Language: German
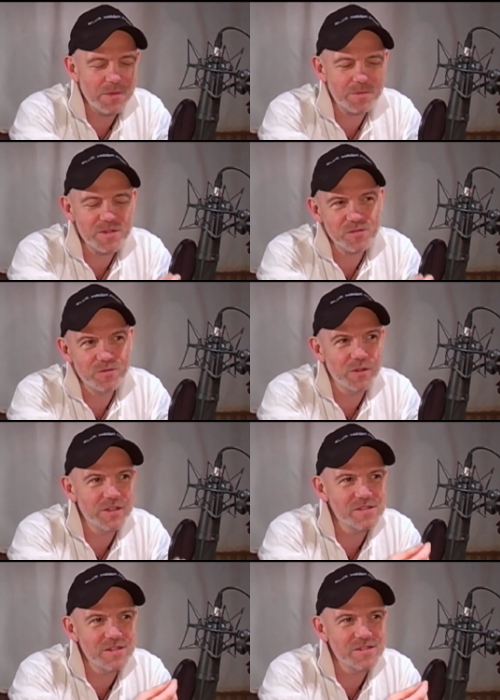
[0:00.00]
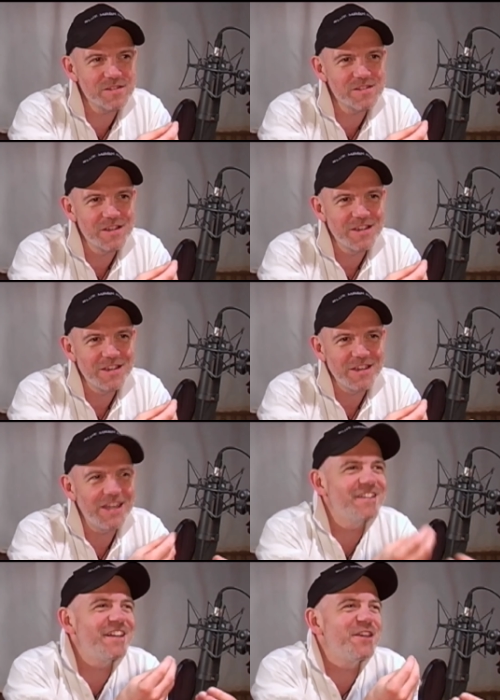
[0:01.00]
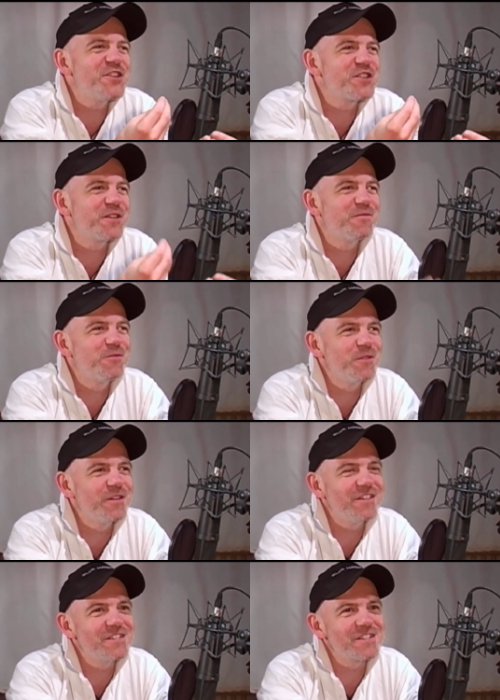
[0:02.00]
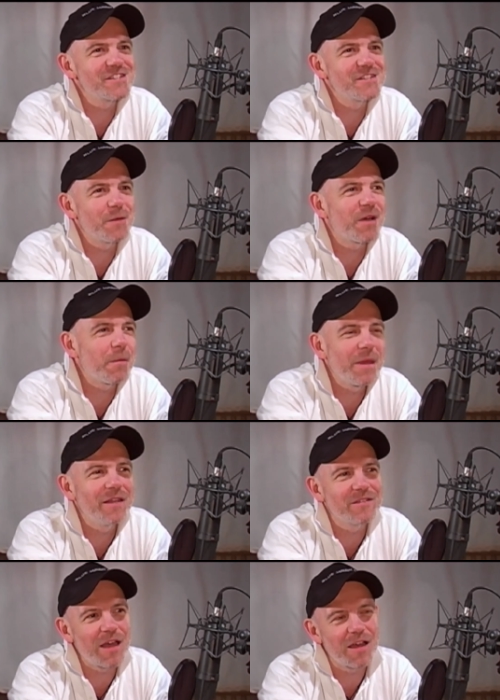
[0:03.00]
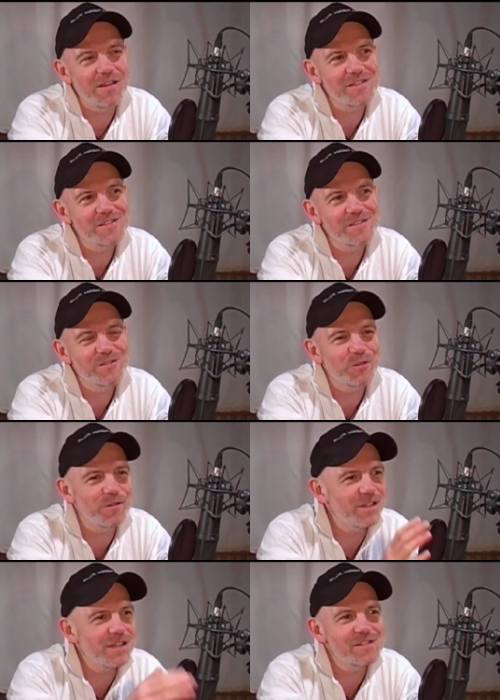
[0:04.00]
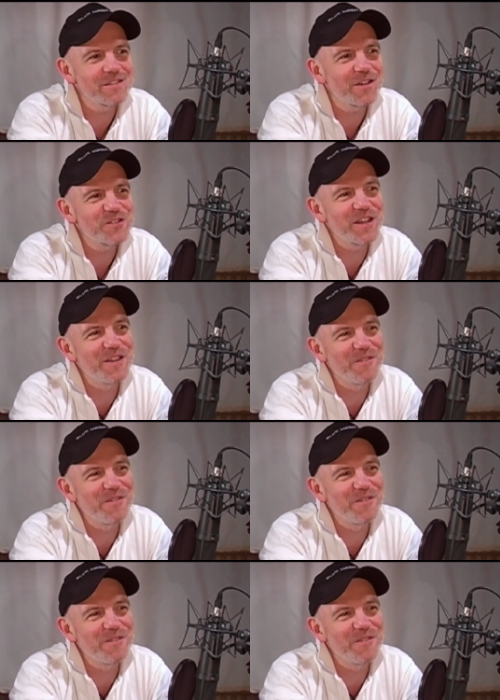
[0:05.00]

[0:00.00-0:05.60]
dann merkt man sofort, dass dieses italienische Gefühl, dieses Temperament da ist, schon auf der ersten Tankstelle,